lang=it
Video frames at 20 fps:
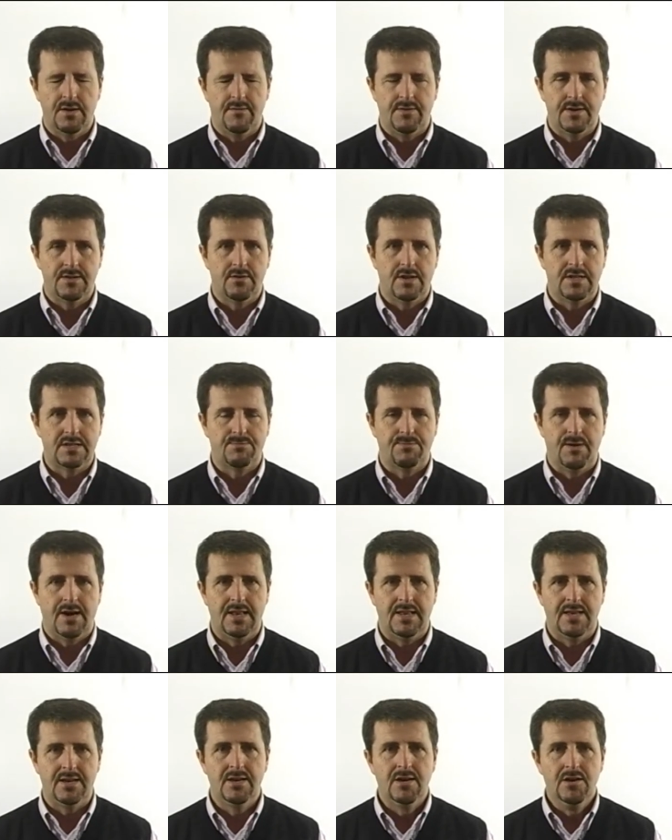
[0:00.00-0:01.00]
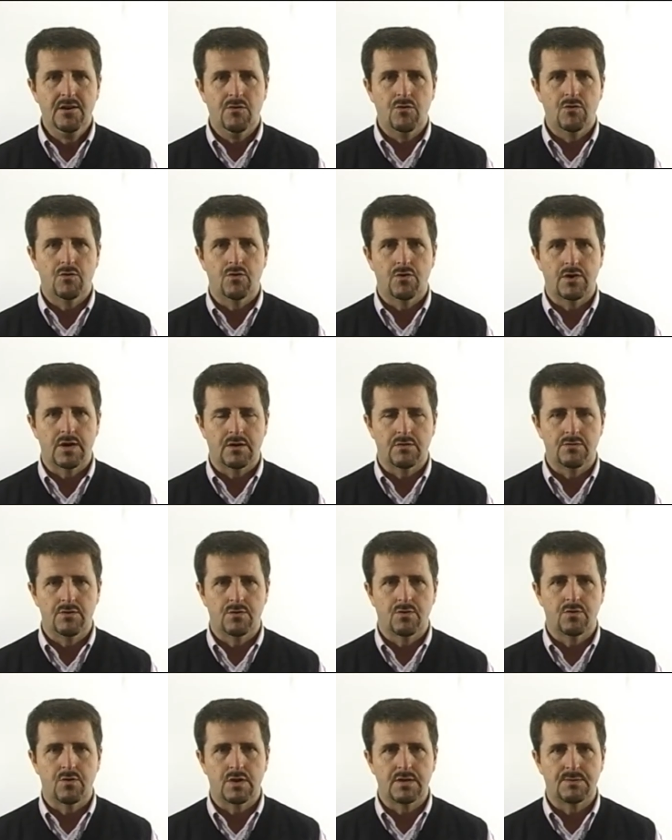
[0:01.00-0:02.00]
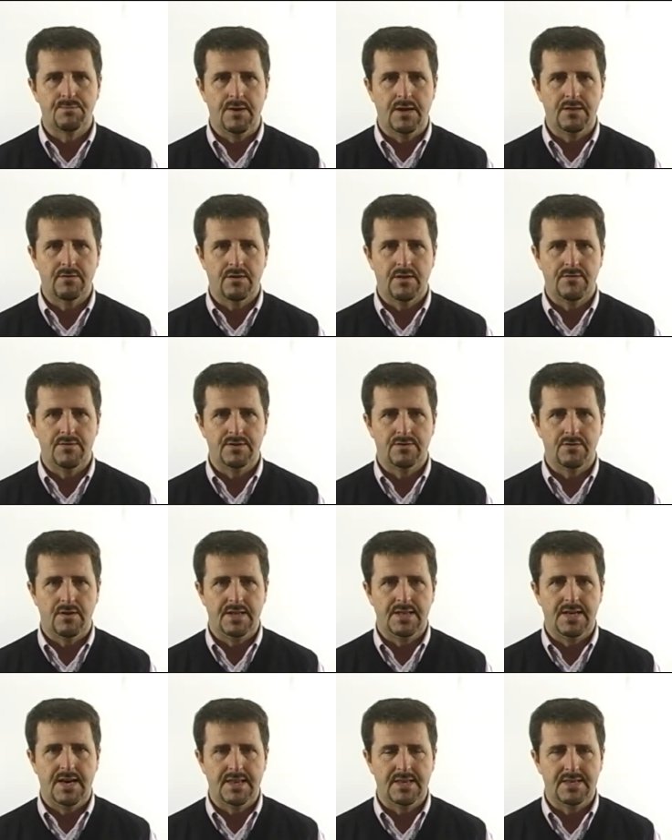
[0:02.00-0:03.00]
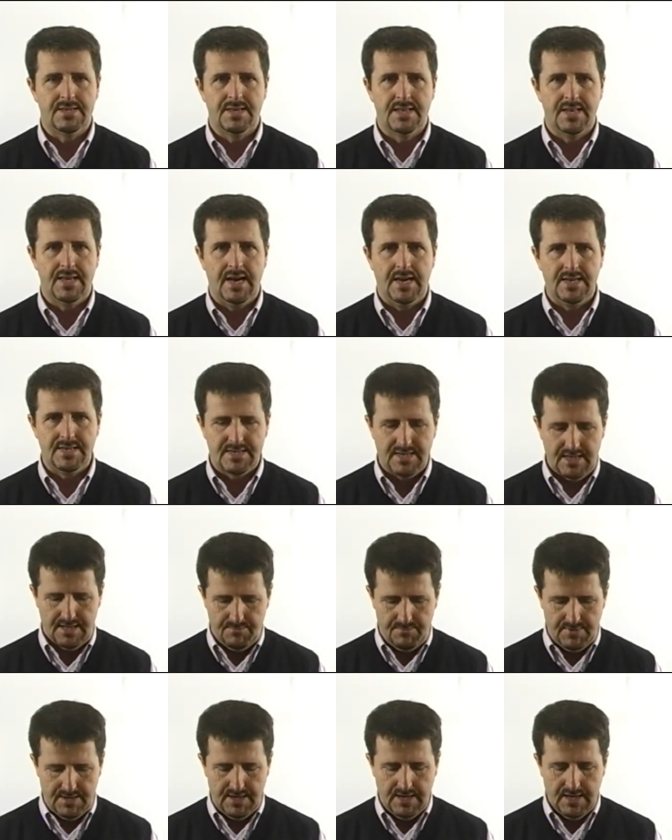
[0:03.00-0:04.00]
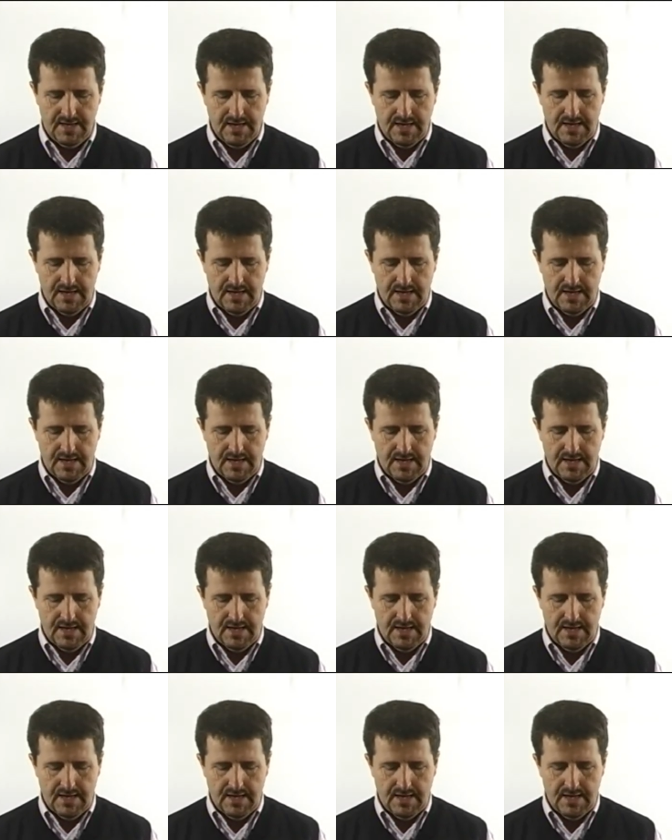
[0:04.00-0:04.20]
avendo alle spalle un curriculum di tutto rispetto, che l'ha visto allenare in Serie A e in Serie B,